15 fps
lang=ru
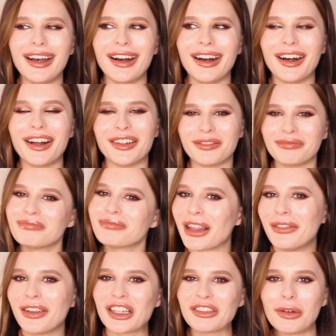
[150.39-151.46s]
э,
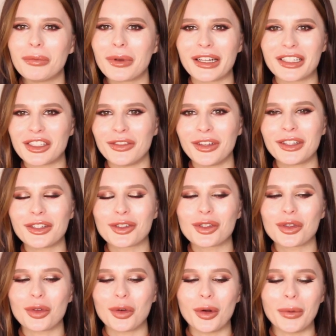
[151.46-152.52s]
наверное, выбор очевиден,
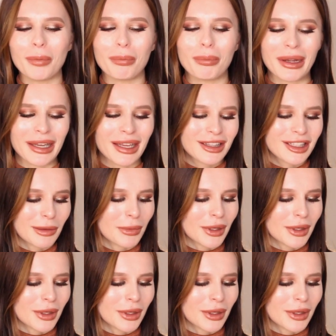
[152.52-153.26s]
что палетка,